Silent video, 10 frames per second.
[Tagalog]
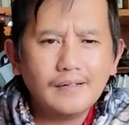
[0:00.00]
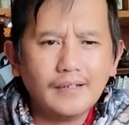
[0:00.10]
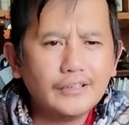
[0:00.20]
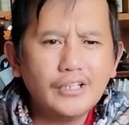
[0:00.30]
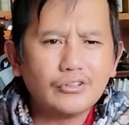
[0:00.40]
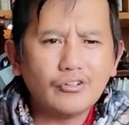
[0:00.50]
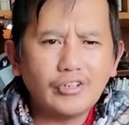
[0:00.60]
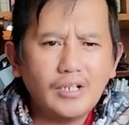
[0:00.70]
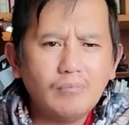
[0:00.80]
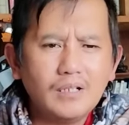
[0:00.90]
Iti
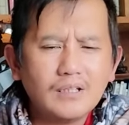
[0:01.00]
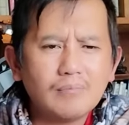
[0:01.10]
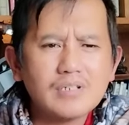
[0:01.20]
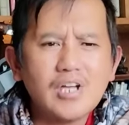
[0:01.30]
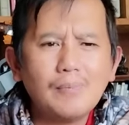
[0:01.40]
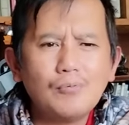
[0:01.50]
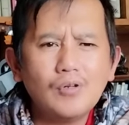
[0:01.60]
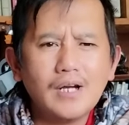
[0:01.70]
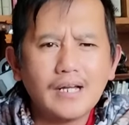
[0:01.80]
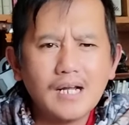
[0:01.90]
entertainment
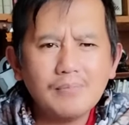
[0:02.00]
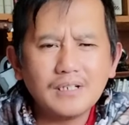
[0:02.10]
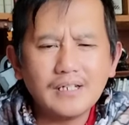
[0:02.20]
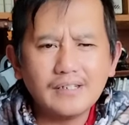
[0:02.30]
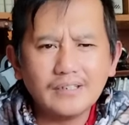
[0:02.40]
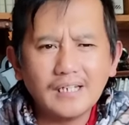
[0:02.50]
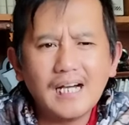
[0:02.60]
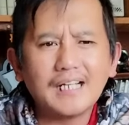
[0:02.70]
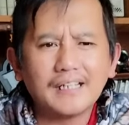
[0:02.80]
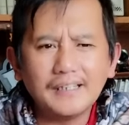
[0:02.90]
masapul agrami ka iti
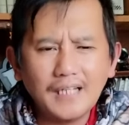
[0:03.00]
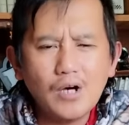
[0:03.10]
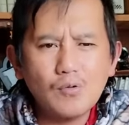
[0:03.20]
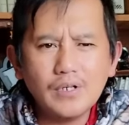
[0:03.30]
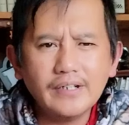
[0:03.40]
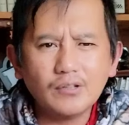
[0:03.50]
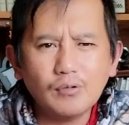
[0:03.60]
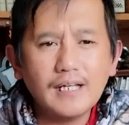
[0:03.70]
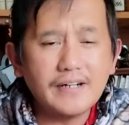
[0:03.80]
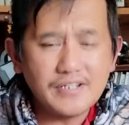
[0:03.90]
kakatkatawa that
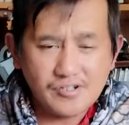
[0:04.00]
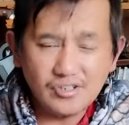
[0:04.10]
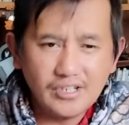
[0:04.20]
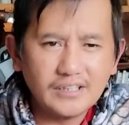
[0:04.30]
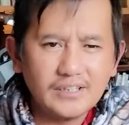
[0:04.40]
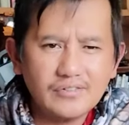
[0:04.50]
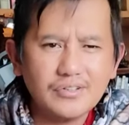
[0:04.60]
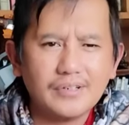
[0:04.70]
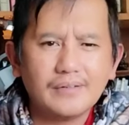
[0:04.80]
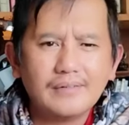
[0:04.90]
will arrest their
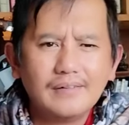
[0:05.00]
attention